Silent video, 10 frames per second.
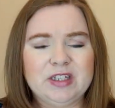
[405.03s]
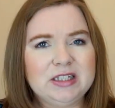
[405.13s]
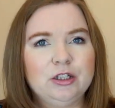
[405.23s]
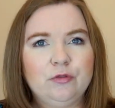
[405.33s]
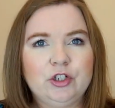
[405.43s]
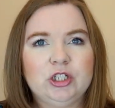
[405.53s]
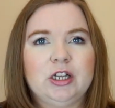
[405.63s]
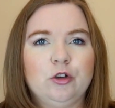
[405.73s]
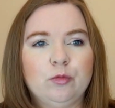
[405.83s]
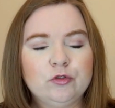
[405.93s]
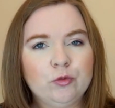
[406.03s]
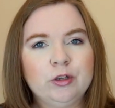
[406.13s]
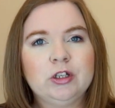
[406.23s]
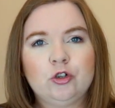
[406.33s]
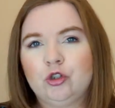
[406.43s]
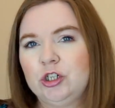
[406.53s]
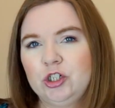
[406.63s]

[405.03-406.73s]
zastanowię się nad nią, bo w sumie ona kosztuje